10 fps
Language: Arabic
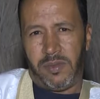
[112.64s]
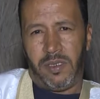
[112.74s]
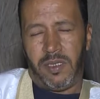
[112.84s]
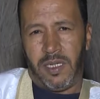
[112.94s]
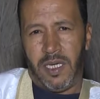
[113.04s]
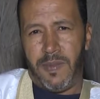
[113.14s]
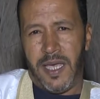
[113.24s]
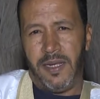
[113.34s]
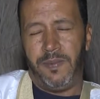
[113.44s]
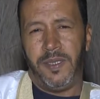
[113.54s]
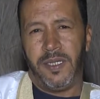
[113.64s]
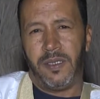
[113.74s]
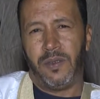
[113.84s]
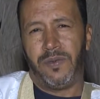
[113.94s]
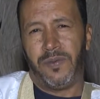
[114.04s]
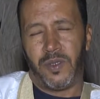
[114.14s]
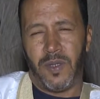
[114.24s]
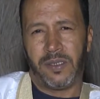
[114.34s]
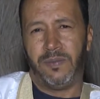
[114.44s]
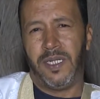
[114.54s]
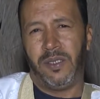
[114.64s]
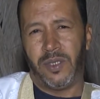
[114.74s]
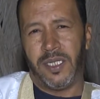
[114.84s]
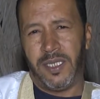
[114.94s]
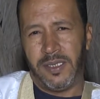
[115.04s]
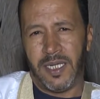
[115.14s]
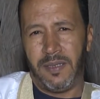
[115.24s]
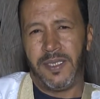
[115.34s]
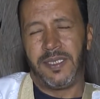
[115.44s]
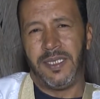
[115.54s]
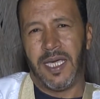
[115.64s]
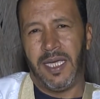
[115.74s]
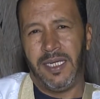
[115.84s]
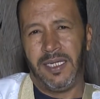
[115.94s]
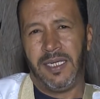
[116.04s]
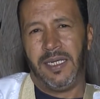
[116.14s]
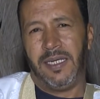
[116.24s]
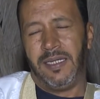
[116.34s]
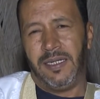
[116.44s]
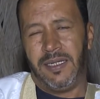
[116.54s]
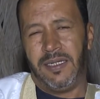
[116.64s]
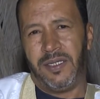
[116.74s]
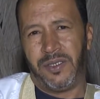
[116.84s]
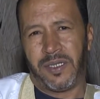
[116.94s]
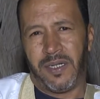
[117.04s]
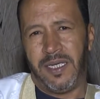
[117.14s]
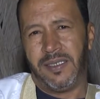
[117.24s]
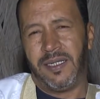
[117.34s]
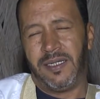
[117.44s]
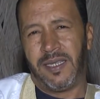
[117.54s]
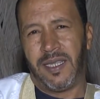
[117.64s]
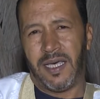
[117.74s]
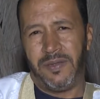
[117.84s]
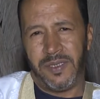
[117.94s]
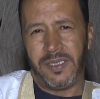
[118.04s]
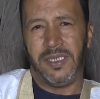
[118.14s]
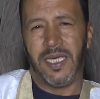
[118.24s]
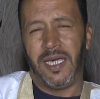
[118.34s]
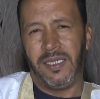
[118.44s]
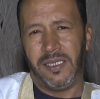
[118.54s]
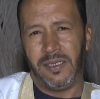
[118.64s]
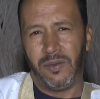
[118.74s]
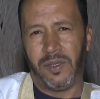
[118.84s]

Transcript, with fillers: آه، حمايه البيئه وفي نفس الوقت مولته عنده جانب السياحي لنشر ايضا الثقافه السياحيه